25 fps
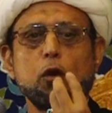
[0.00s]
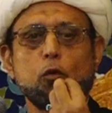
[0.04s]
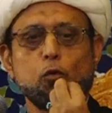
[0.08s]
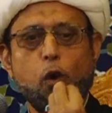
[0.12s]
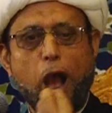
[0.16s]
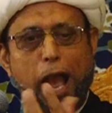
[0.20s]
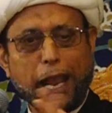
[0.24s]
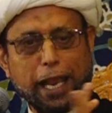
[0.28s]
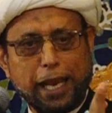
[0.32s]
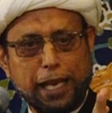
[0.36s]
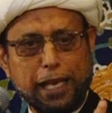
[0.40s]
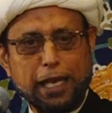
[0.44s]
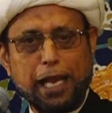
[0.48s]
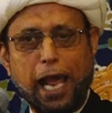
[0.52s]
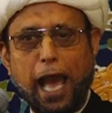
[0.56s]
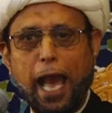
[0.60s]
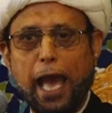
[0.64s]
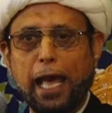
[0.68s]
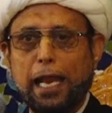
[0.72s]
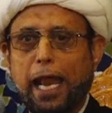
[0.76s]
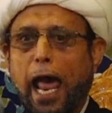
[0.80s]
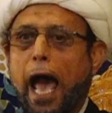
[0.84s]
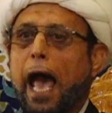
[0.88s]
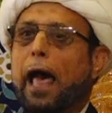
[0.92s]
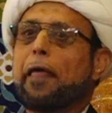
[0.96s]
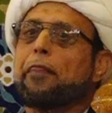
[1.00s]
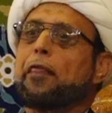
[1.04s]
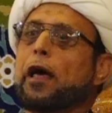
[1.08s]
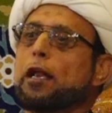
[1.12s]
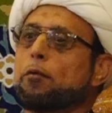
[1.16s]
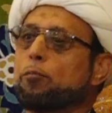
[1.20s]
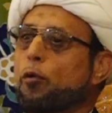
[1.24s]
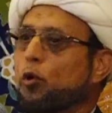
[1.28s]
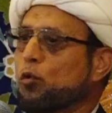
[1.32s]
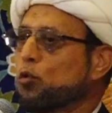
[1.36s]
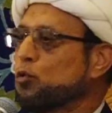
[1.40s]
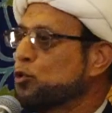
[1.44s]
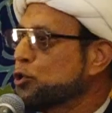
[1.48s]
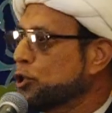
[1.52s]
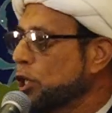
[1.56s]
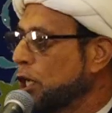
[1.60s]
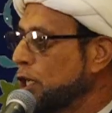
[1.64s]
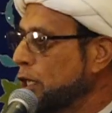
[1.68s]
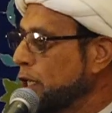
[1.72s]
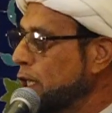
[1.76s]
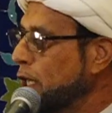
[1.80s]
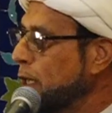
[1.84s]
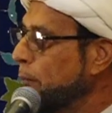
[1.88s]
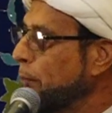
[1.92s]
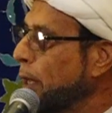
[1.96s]
واقع الحال هذا البروز
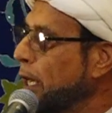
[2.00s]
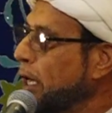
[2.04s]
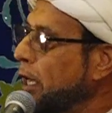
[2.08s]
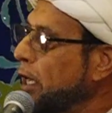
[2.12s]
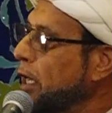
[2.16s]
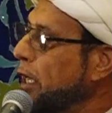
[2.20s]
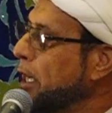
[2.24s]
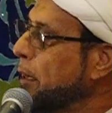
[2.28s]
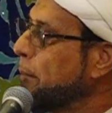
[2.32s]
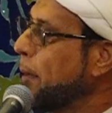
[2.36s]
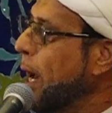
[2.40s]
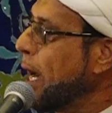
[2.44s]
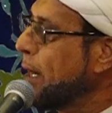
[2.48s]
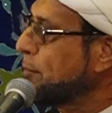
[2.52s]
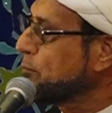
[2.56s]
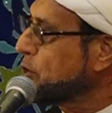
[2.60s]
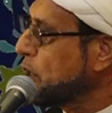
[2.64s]
العلمي للإمام